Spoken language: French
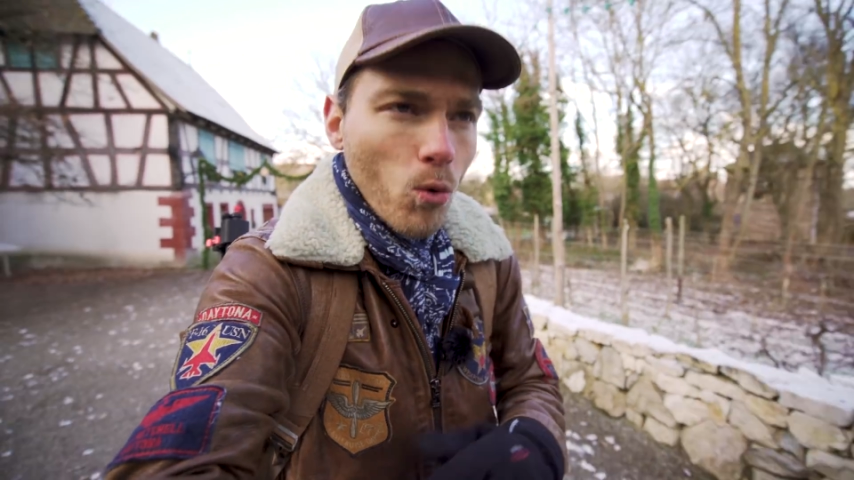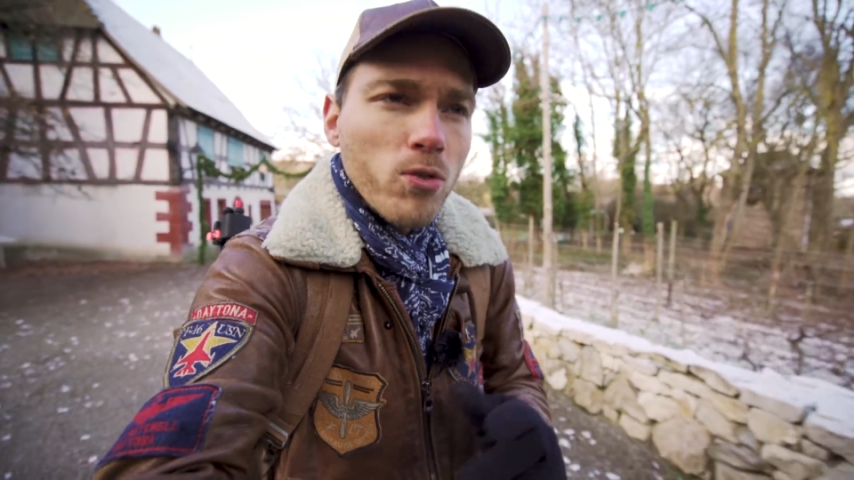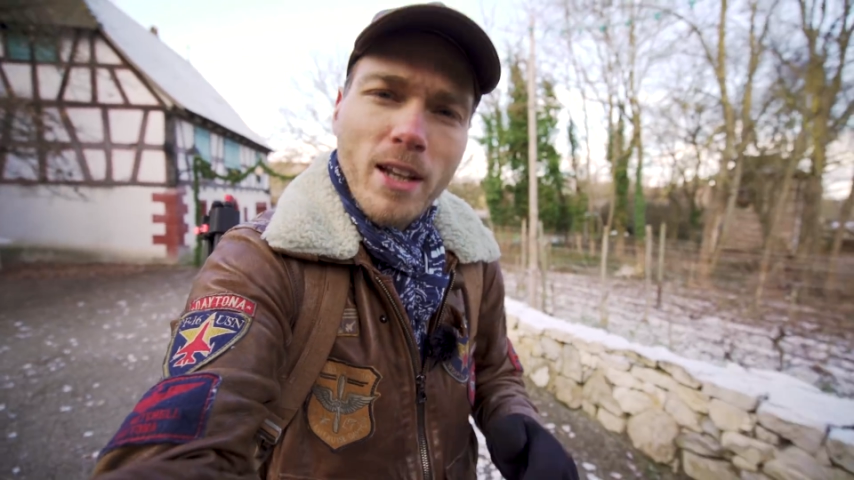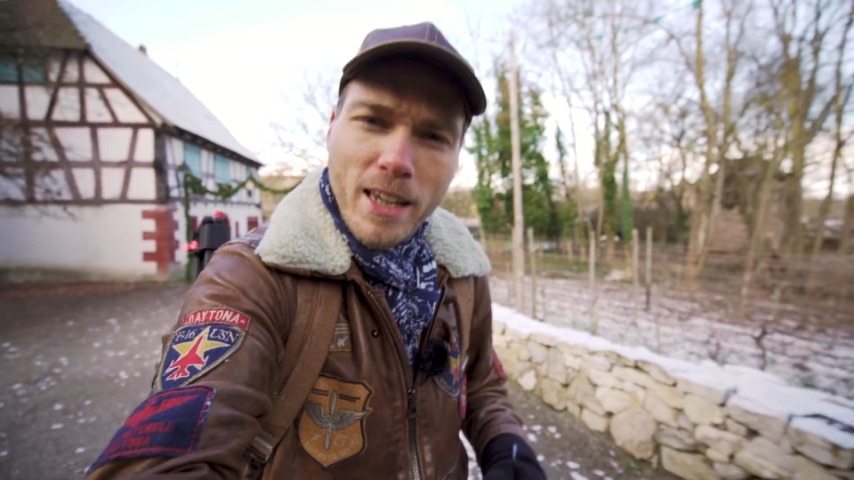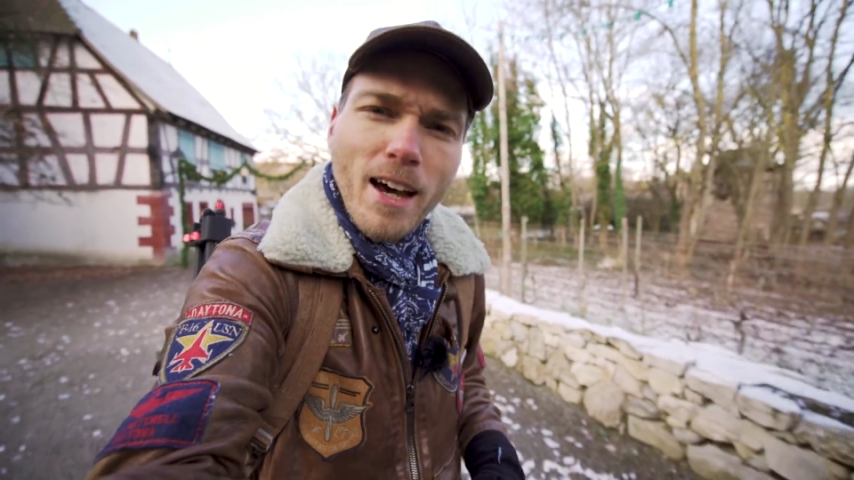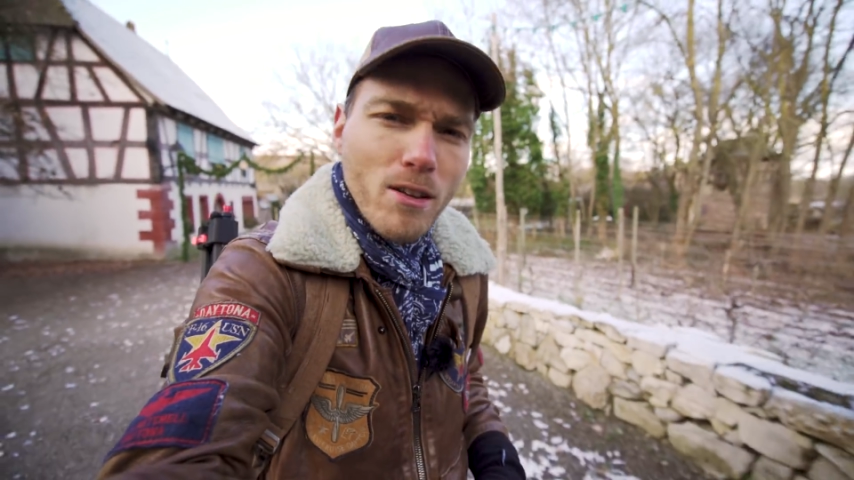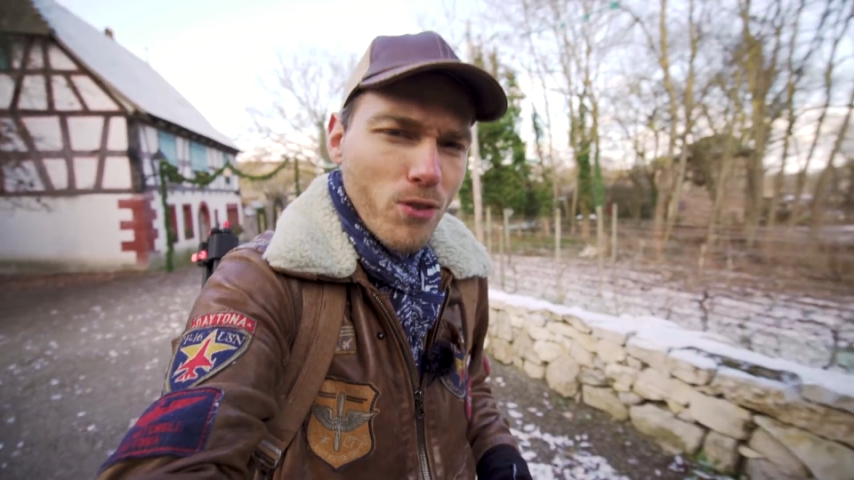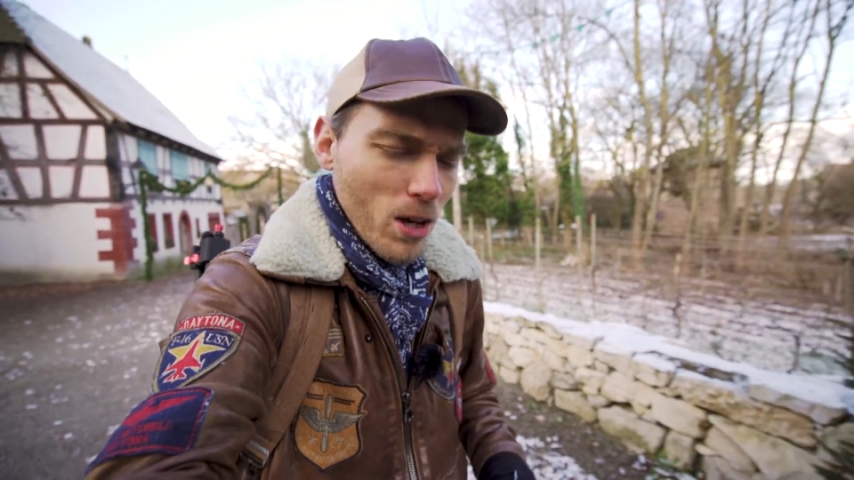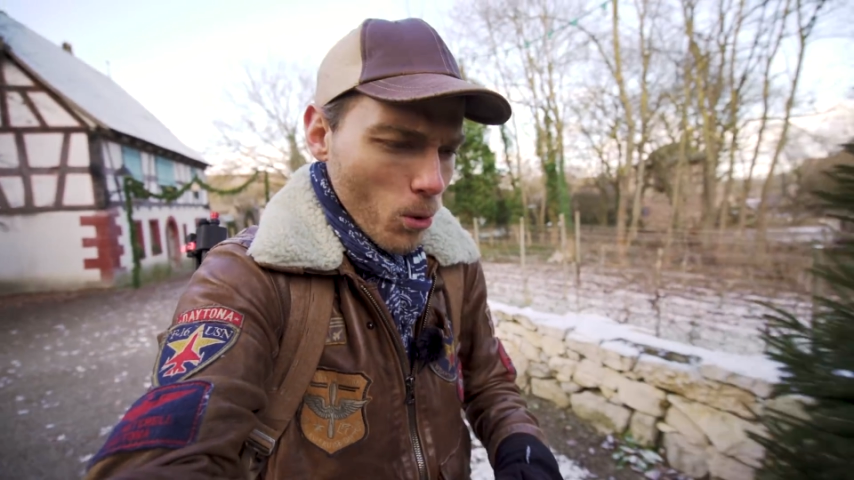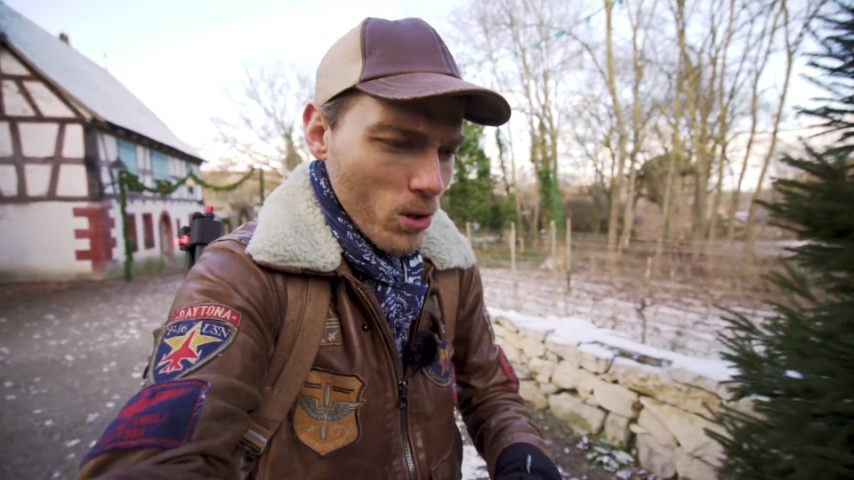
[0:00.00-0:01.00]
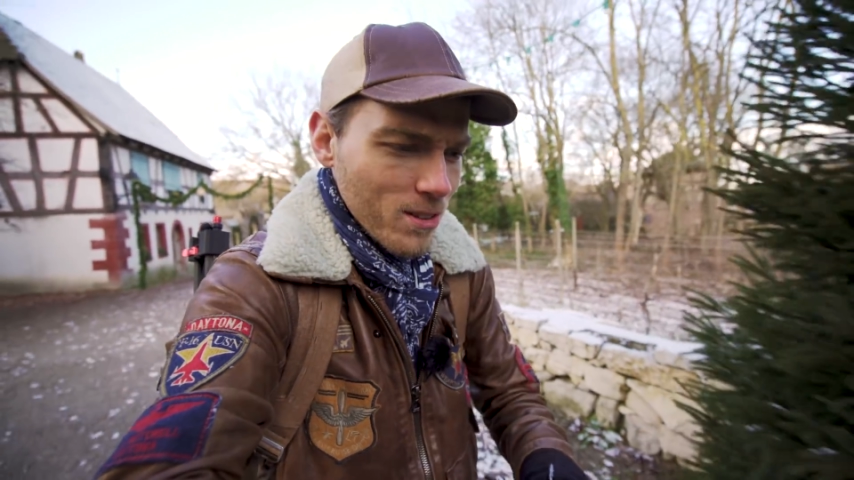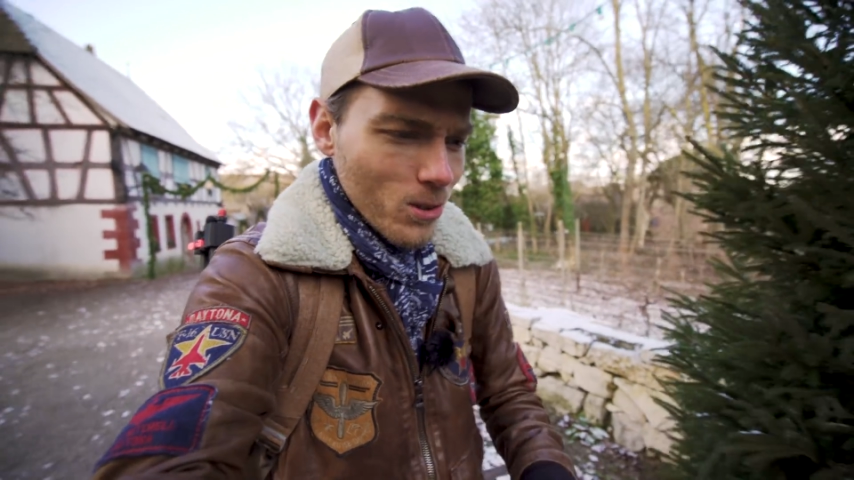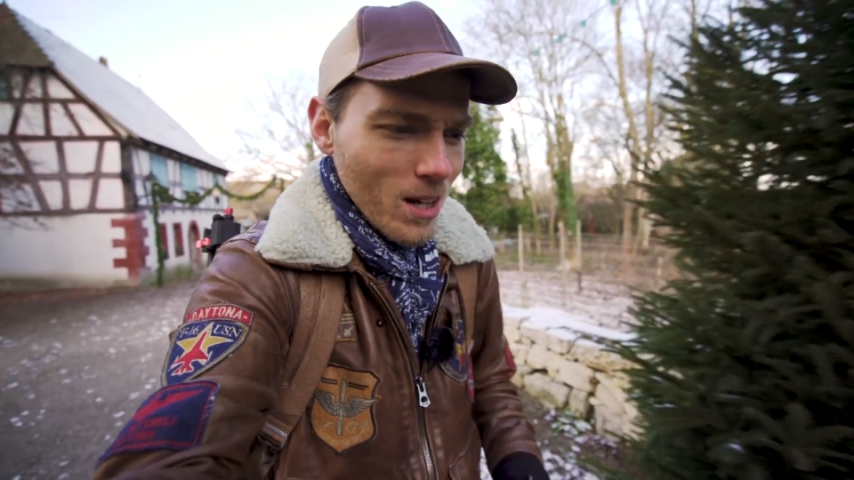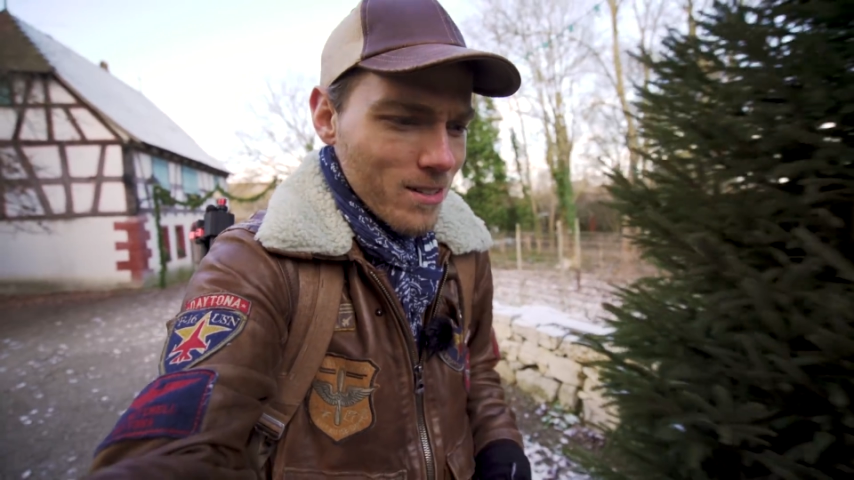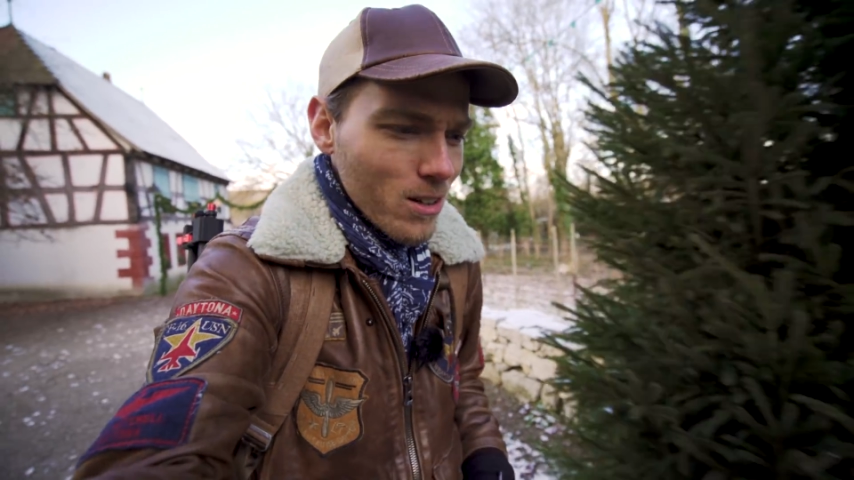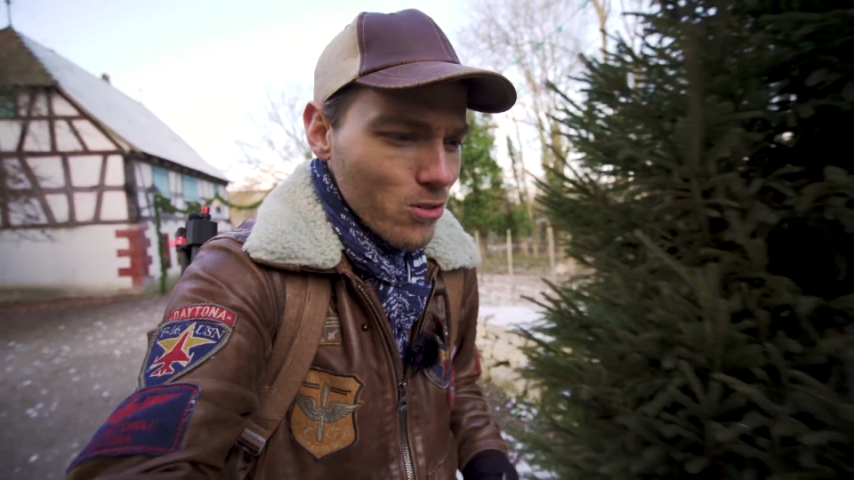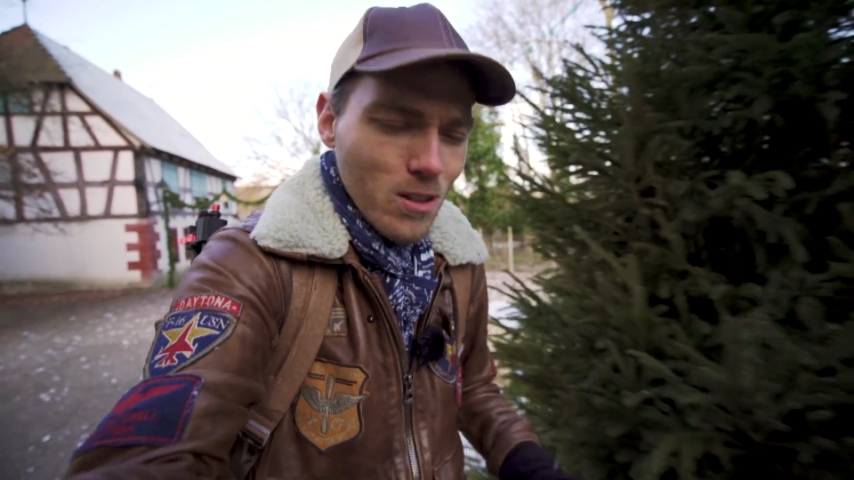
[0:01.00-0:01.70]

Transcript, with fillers: on se les caille vraiment ici en Alsace,